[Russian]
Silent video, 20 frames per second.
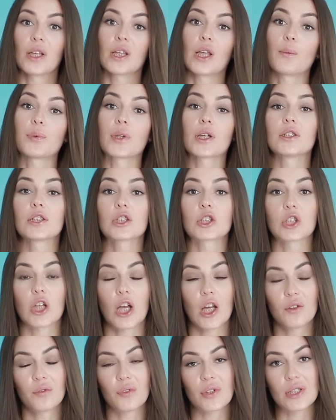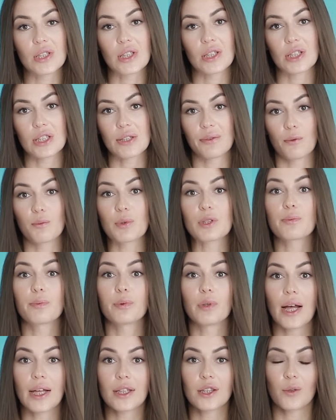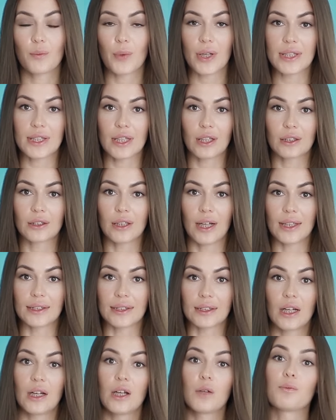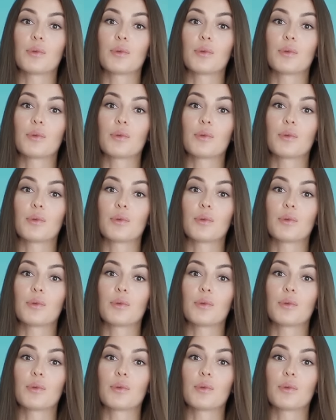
я приглашаю вас на свой бесплатный мастер-класс